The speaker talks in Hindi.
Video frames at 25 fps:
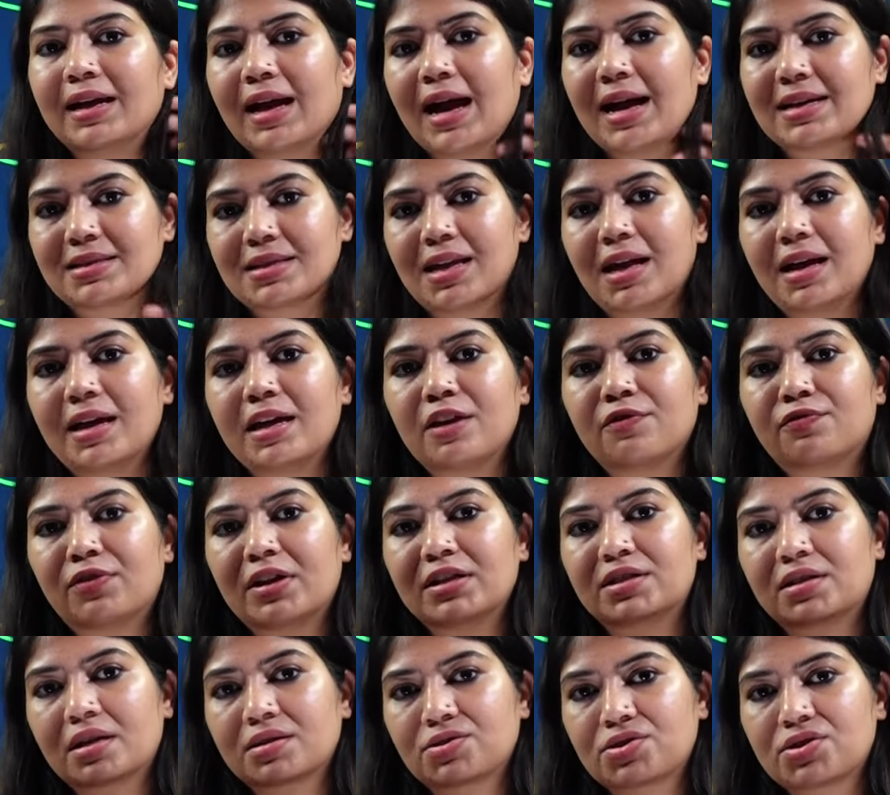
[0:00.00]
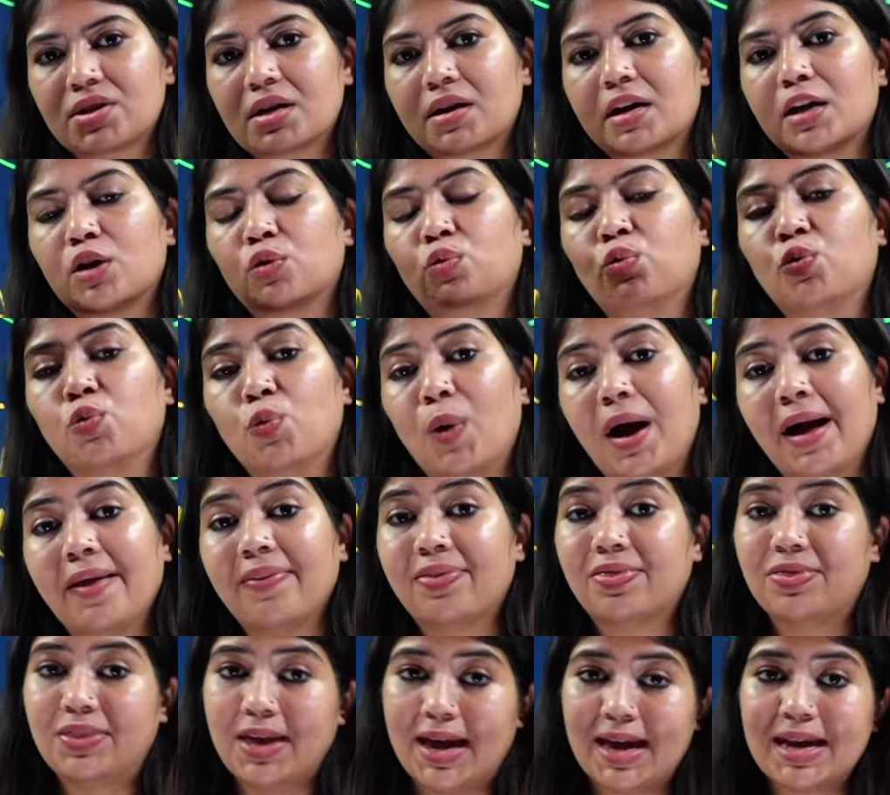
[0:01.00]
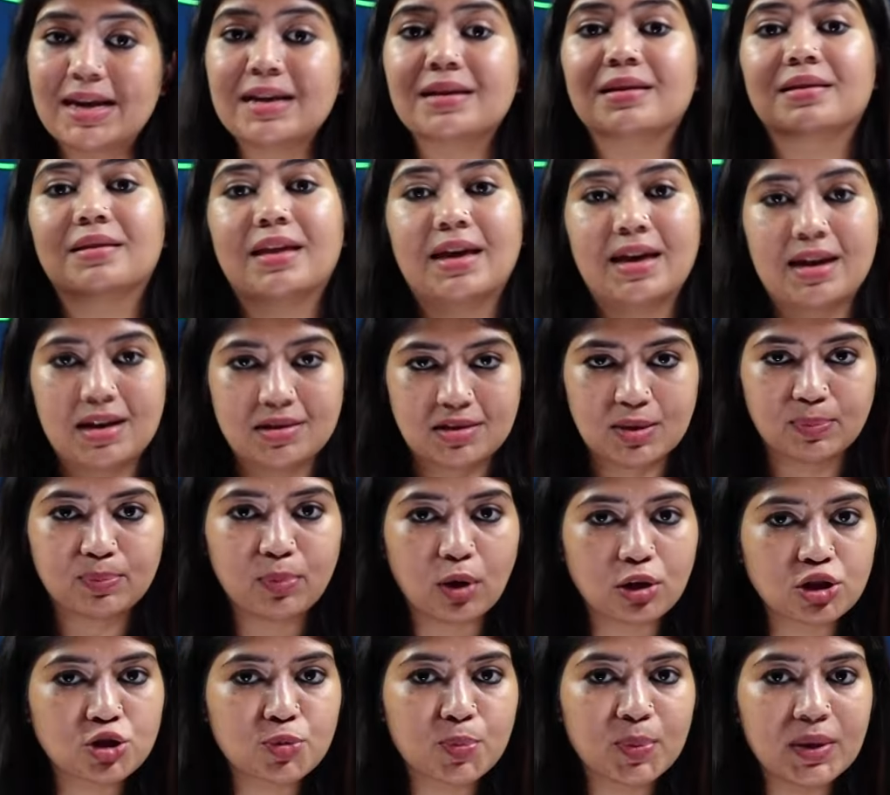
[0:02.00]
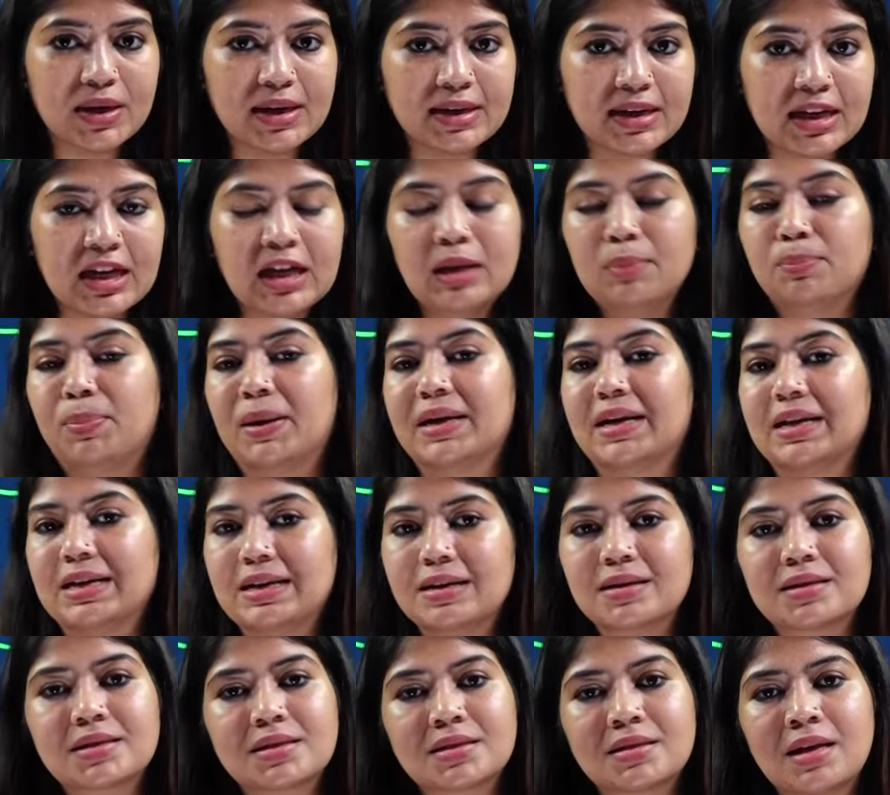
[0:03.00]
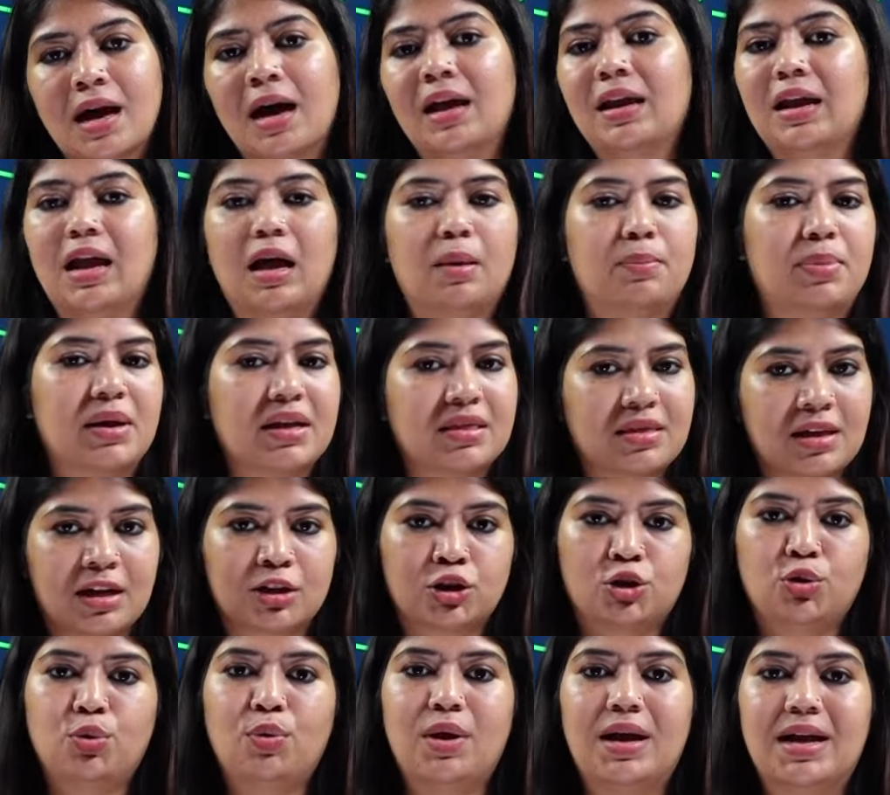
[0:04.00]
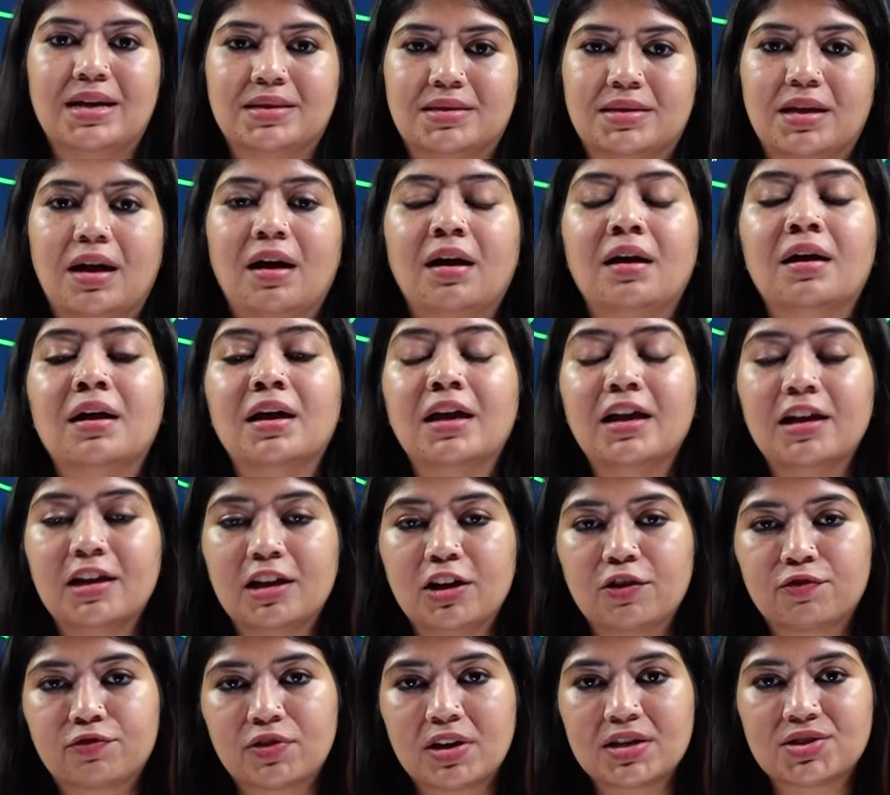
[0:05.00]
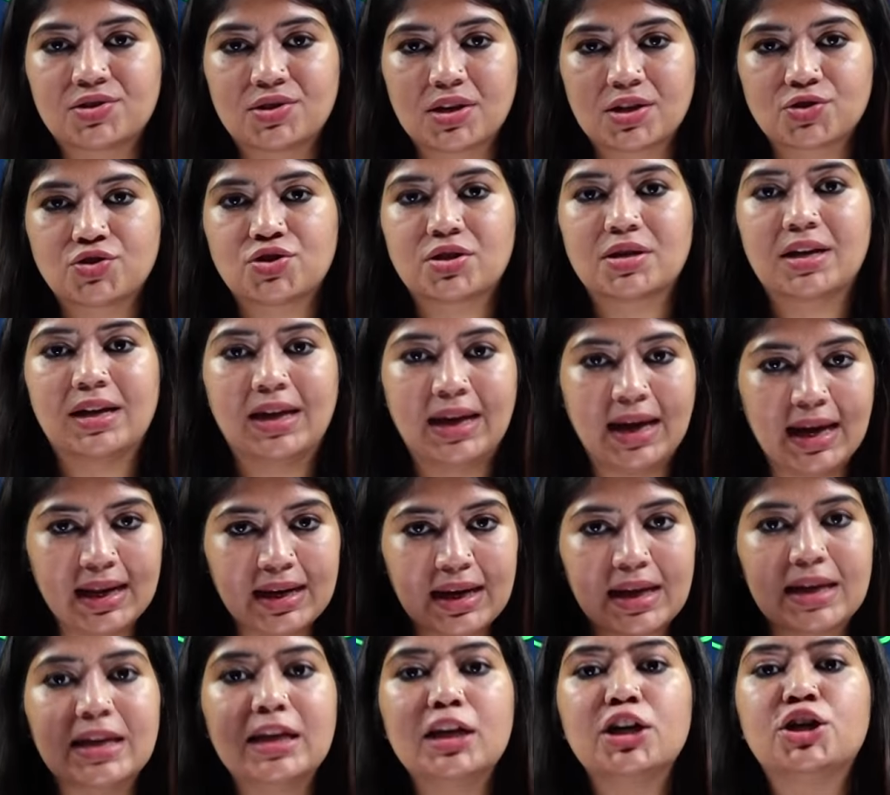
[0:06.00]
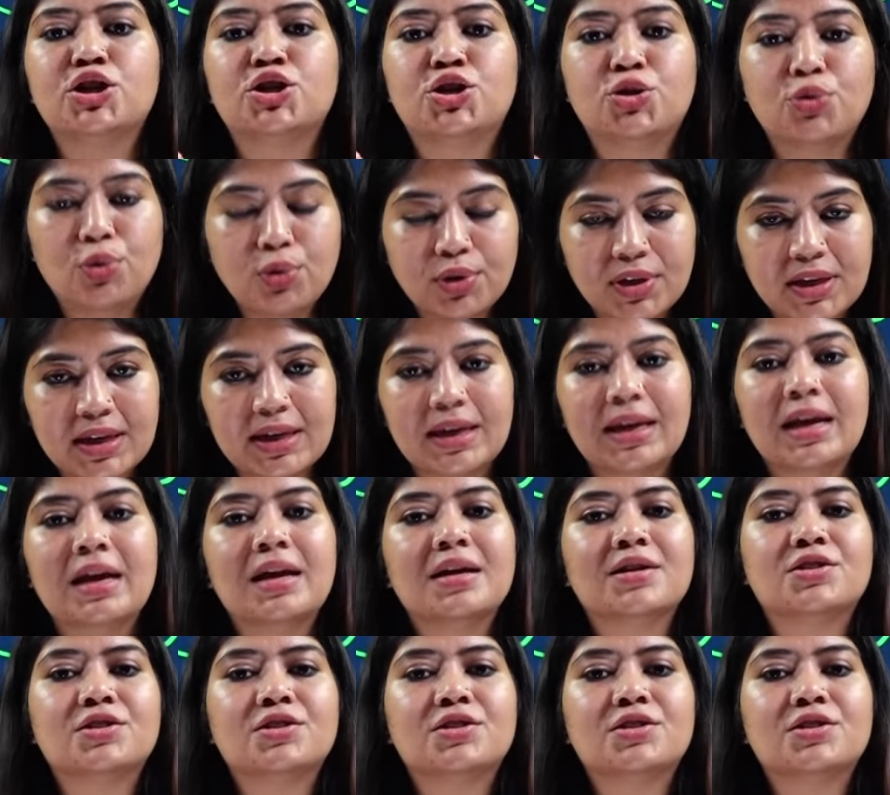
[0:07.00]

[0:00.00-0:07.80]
ऐसा इंफ्रास्ट्रक्चर अगर हुआ देन देर इज अ पॉसिबिलिटी बट इस साल अभी तक तो ऐसा इंफ्रास्ट्रक्चर है नहीं क्योंकि